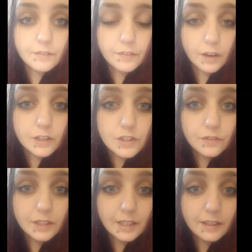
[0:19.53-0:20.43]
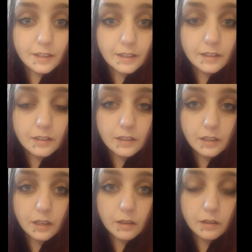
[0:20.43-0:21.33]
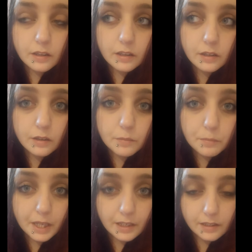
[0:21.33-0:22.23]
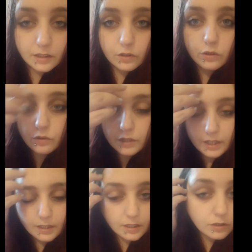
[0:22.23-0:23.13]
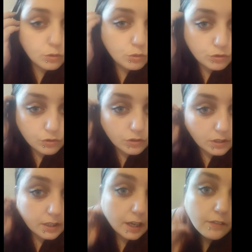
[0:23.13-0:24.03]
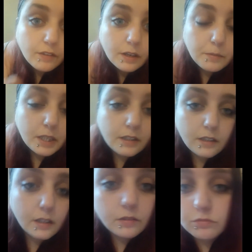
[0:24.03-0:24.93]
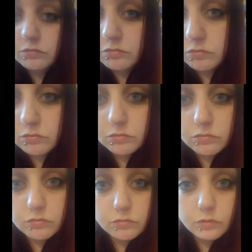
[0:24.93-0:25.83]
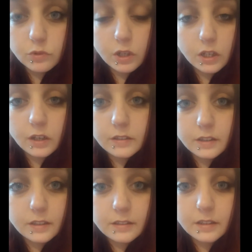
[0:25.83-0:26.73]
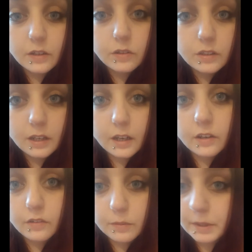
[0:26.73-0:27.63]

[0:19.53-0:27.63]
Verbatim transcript: vi faccio vedere che eh, marca di colore io uso, che è veramente mh, mm, un qualcosa di straordinario, va